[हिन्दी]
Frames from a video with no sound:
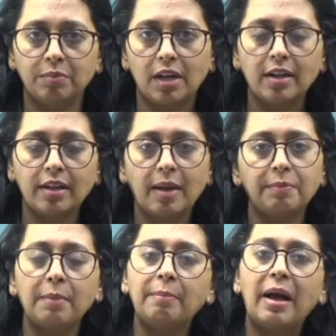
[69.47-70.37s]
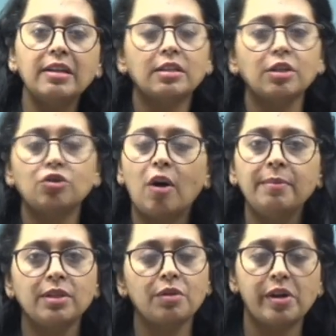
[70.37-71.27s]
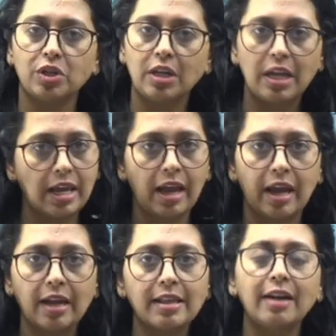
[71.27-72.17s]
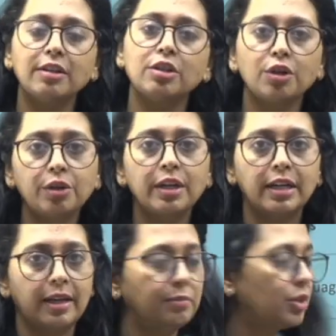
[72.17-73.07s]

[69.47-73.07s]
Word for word: था अगर आपने 22 से 24 क्वेश्चन किए हैं दैट इज़ अ गुड अटेम्प्ट